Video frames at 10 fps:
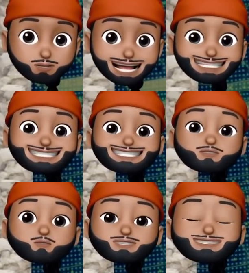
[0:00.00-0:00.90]
local del
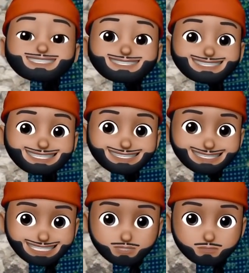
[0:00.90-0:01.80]
lunes 17
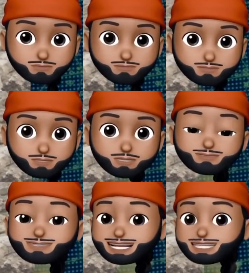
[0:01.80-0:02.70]
de enero,
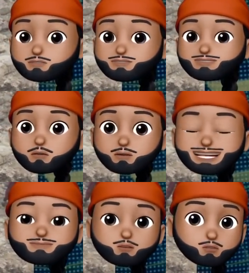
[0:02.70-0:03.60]
dejando hasta
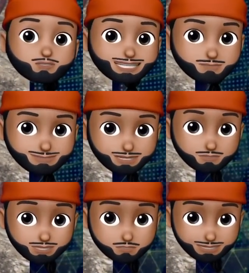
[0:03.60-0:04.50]
ahora 12
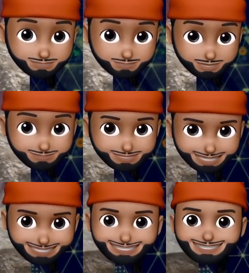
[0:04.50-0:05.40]
lamentables pérdidas,
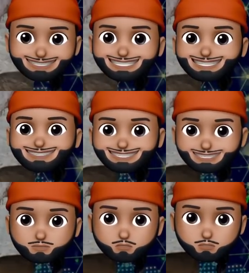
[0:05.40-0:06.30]
decenas de
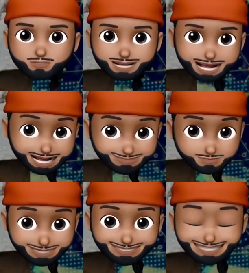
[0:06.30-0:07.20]
heridos,
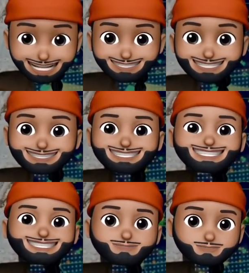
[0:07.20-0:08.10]
además de casas
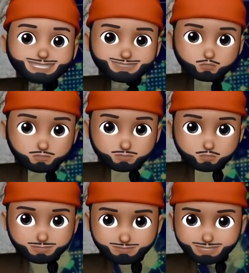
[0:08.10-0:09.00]
y edificaciones
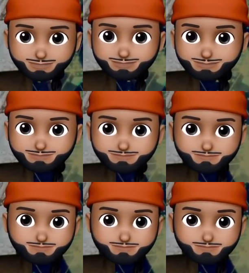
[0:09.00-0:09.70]
colapsadas.